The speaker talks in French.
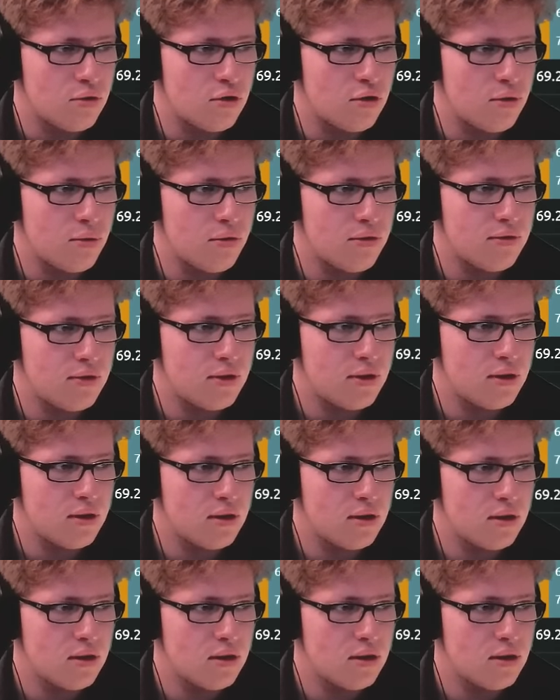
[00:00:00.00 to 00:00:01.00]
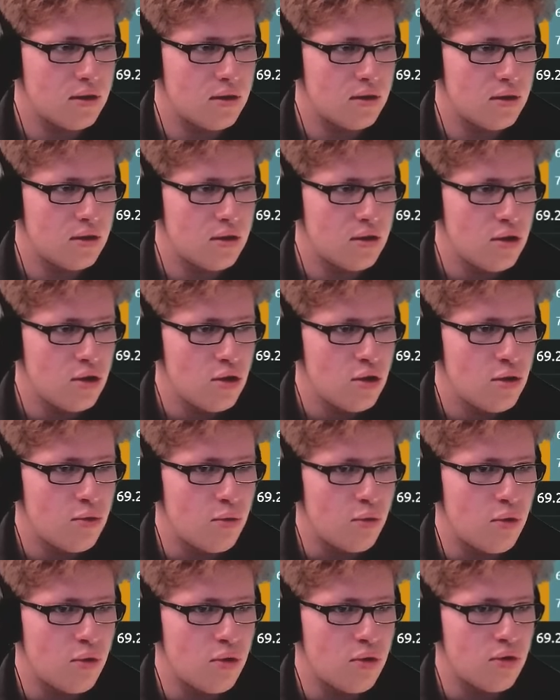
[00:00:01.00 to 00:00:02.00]
Pour commencer.
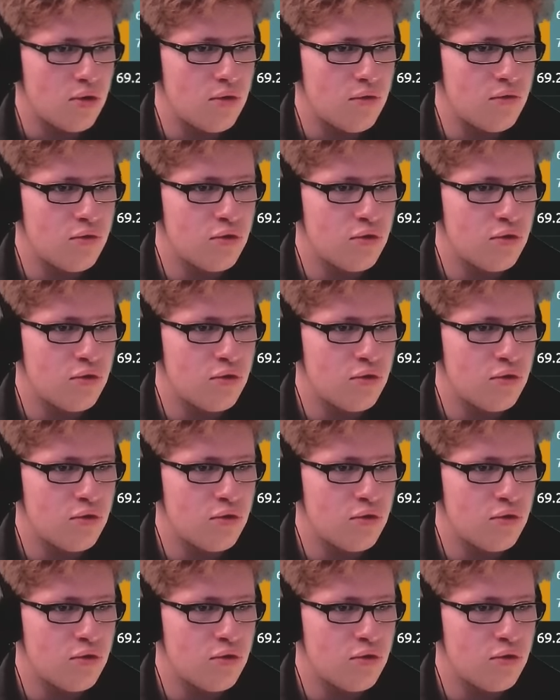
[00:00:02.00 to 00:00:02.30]
Bon,